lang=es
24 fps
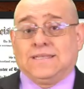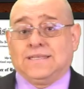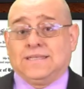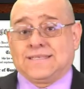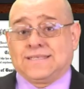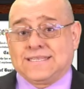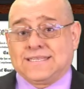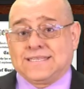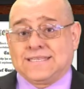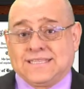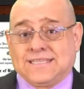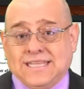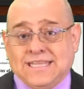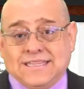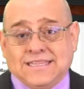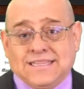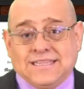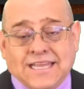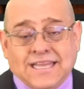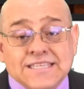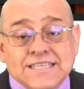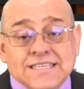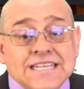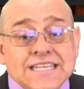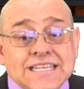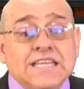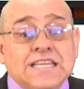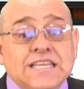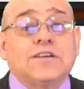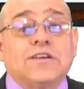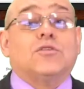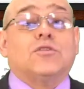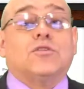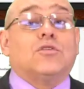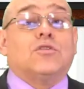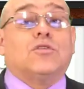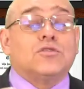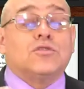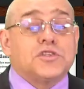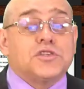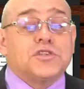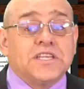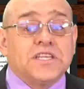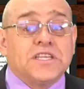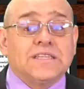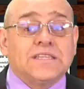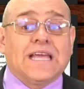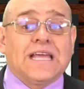75,
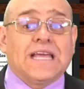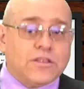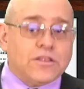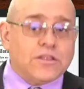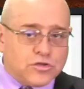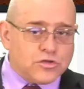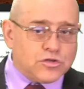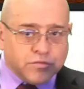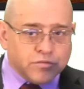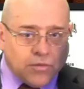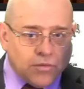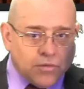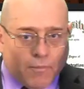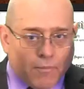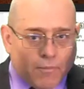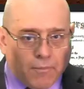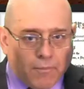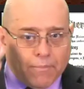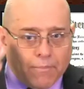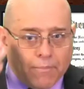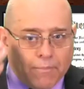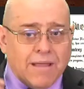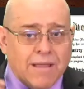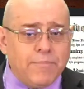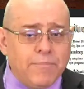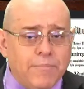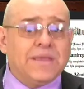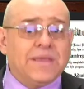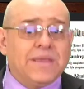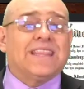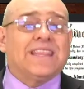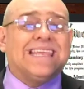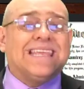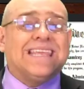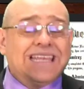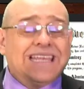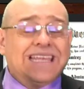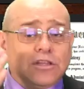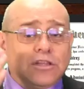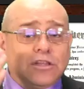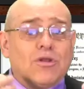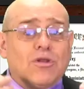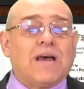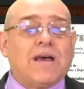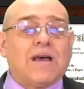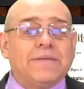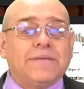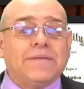80 años, van
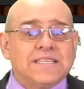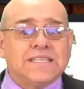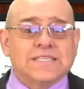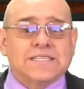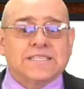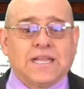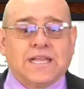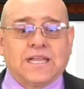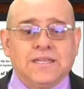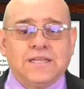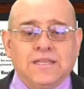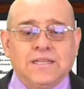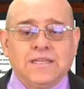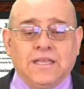perdiendo la vista.